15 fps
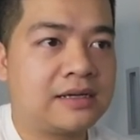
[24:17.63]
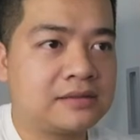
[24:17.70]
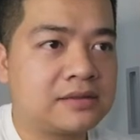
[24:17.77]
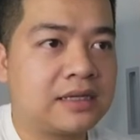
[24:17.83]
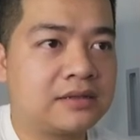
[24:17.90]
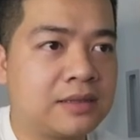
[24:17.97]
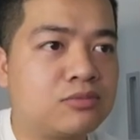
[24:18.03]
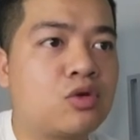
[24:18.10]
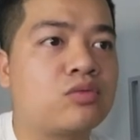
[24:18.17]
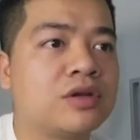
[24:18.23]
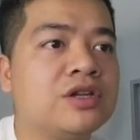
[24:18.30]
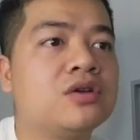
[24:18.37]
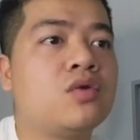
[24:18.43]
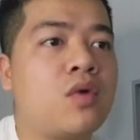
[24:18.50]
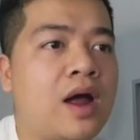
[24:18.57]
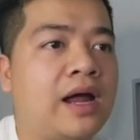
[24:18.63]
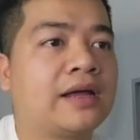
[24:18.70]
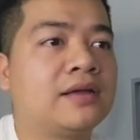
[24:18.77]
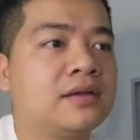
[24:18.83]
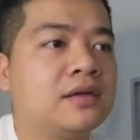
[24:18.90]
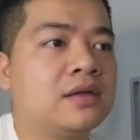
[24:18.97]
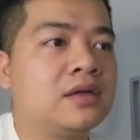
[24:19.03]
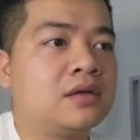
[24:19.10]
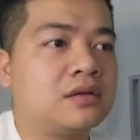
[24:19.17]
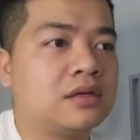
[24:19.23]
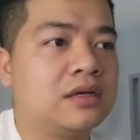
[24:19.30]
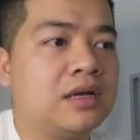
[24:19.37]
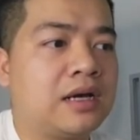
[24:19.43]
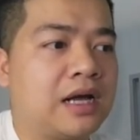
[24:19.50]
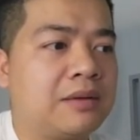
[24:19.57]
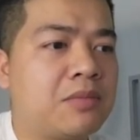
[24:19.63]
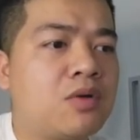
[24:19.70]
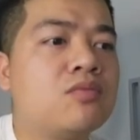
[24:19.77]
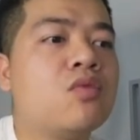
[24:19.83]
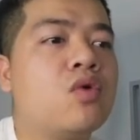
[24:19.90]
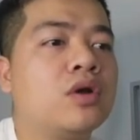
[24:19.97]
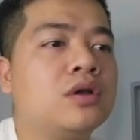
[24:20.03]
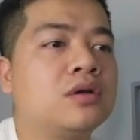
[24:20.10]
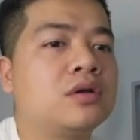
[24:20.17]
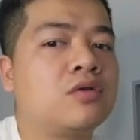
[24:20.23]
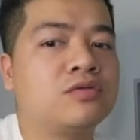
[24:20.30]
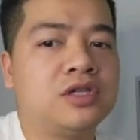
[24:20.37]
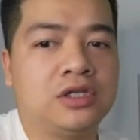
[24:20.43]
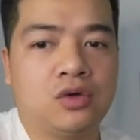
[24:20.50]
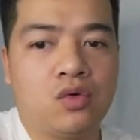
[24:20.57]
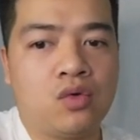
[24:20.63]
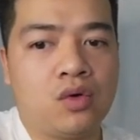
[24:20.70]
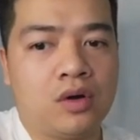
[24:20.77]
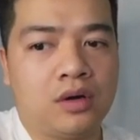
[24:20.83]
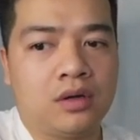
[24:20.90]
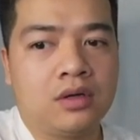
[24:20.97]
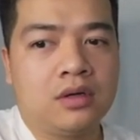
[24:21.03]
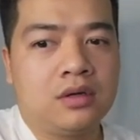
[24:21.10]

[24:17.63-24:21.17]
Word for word: sẽ tiếp tục đi nước ngoài. Đấy là cái mong muốn không chỉ của